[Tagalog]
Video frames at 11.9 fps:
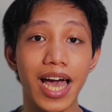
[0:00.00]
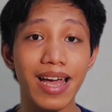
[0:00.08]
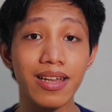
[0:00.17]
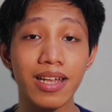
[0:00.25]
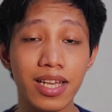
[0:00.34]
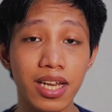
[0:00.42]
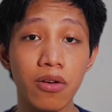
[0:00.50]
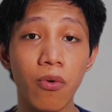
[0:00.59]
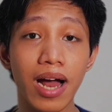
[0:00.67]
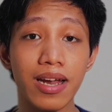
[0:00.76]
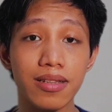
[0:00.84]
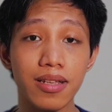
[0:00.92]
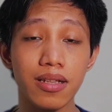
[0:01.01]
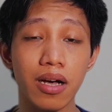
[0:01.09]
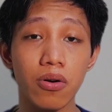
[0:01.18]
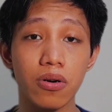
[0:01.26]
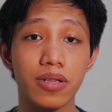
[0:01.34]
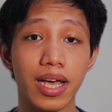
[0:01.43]
Dahil naniniwala din
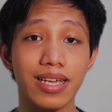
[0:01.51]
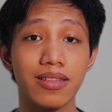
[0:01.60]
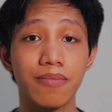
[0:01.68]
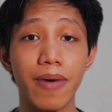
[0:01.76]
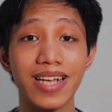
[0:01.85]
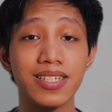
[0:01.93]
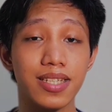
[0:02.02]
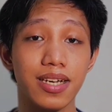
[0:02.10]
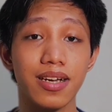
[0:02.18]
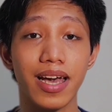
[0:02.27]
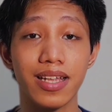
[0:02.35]
ako na investing